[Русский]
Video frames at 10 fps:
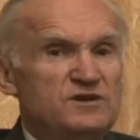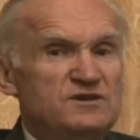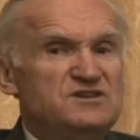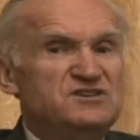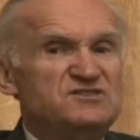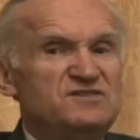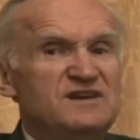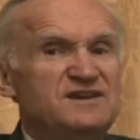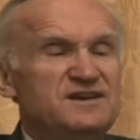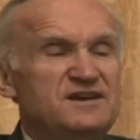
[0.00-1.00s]
не
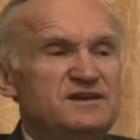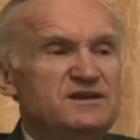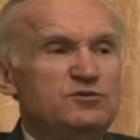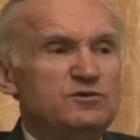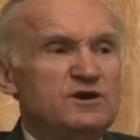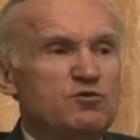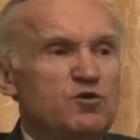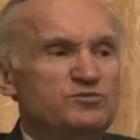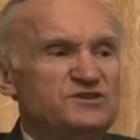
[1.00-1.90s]
свели религию к какому-то